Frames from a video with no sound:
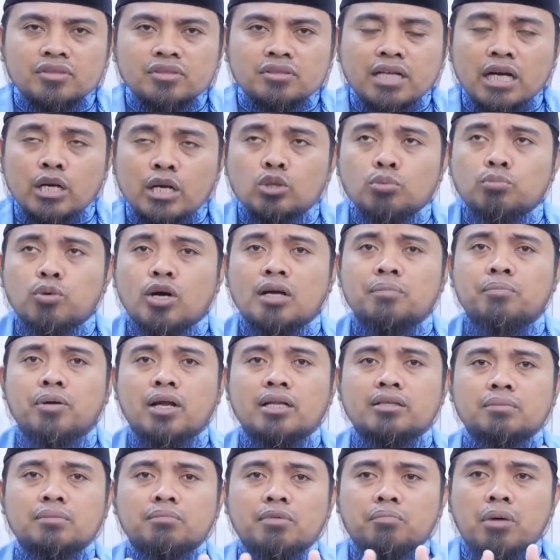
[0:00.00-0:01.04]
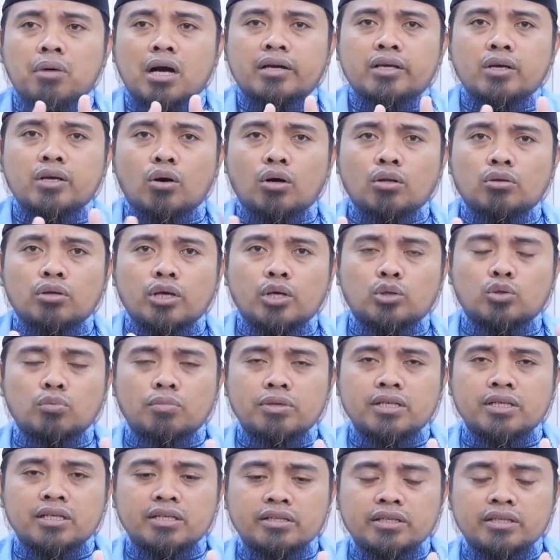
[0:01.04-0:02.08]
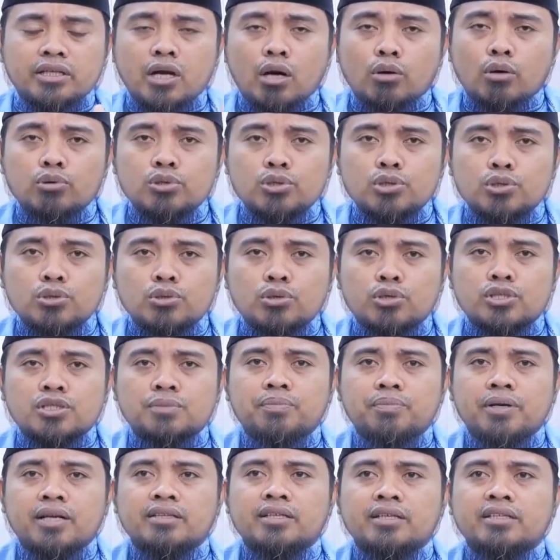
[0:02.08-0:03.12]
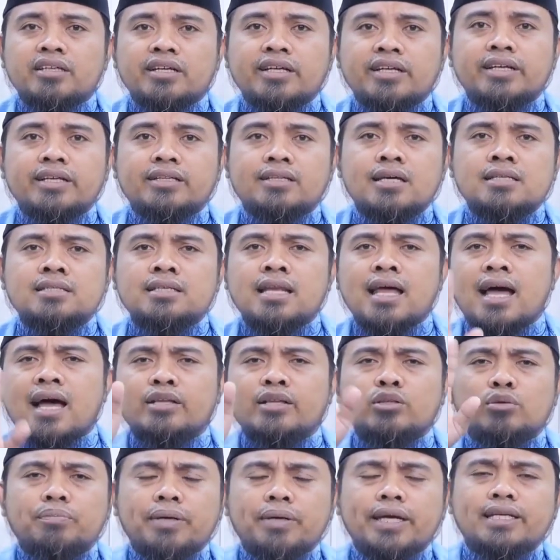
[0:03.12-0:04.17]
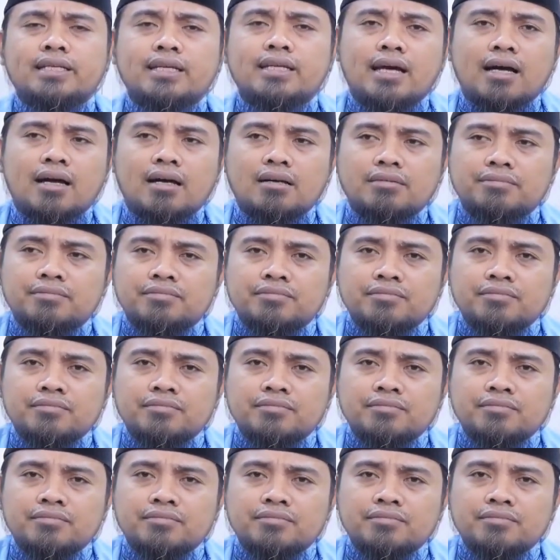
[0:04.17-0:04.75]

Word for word: Dan itu bukan berarti membagi Allah itu menjadi tiga unsur seperti Trinitas lah, itu beda.